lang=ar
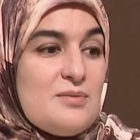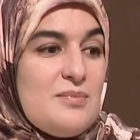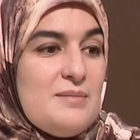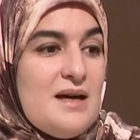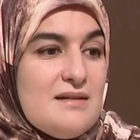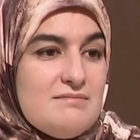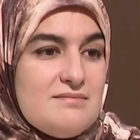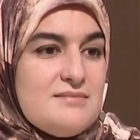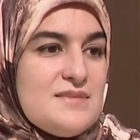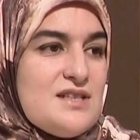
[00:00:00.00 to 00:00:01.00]
ربما
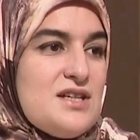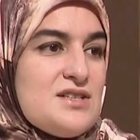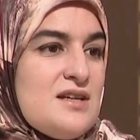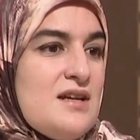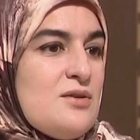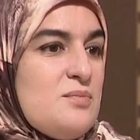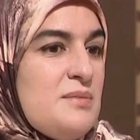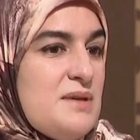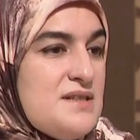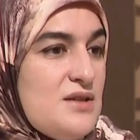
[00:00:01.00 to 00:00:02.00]
تشاجرا
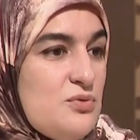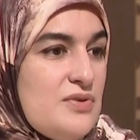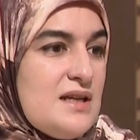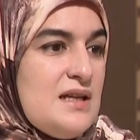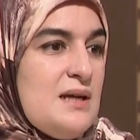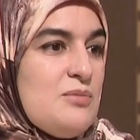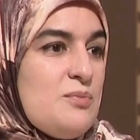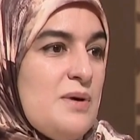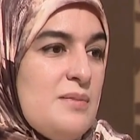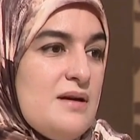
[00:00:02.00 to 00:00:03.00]
ربما تزايدوا في الكلام
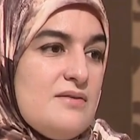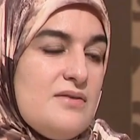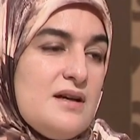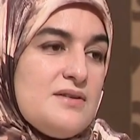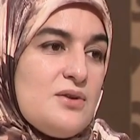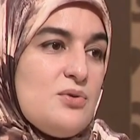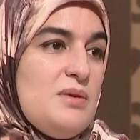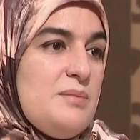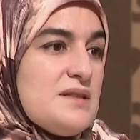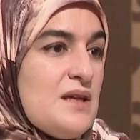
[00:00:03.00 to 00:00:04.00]
ربما فطردوا
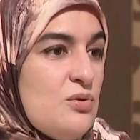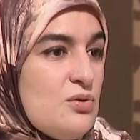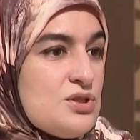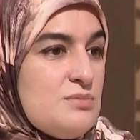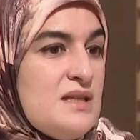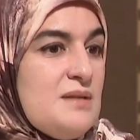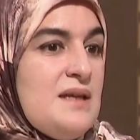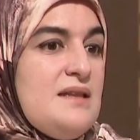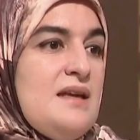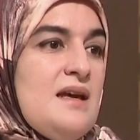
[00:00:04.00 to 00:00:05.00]
من البيت قال له خرج من
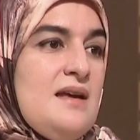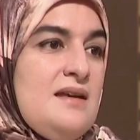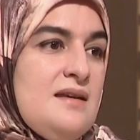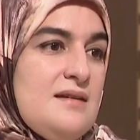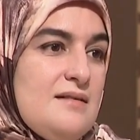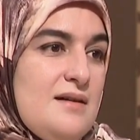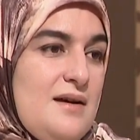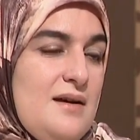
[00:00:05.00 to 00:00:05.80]
البيت نهائيا